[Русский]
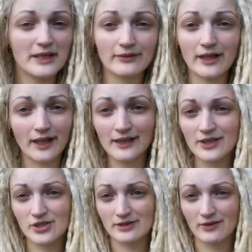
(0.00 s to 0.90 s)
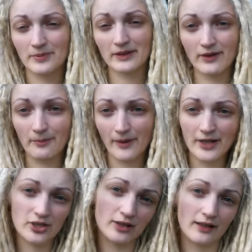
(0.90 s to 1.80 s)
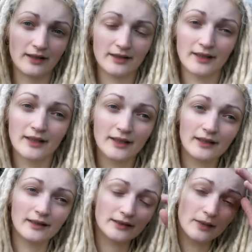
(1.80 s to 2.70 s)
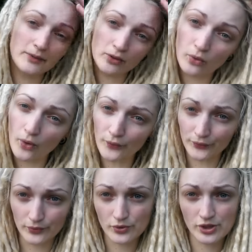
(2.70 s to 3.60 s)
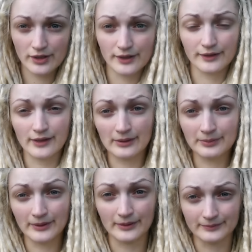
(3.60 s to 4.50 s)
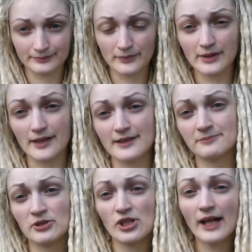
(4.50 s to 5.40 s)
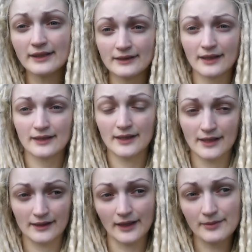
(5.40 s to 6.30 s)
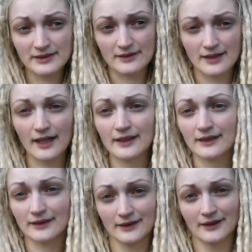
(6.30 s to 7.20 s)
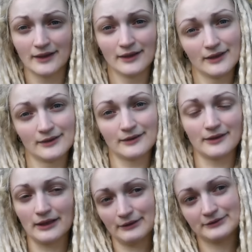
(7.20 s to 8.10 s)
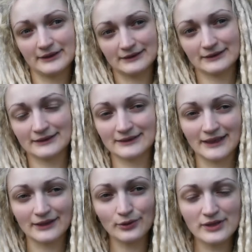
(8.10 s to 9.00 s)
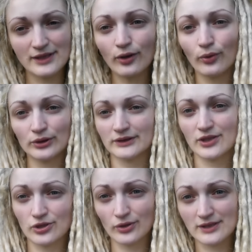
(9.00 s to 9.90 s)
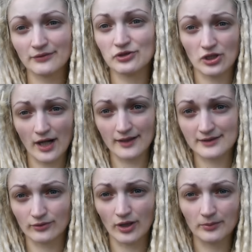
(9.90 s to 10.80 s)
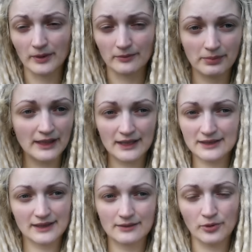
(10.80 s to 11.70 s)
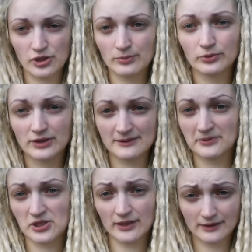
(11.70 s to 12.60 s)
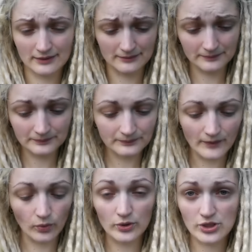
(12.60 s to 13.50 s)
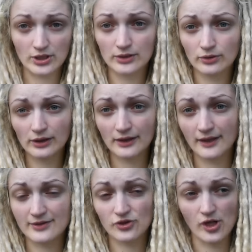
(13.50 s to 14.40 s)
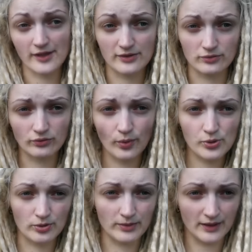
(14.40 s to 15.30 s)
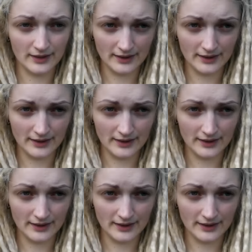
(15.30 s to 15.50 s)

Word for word: первое количество, первая пачка э, номерков уже как бы было распечатано, нам сказали, э, второй заход начнется в час, как бы билетики можно будет распечатать очередь только с часу. Ну, в общем,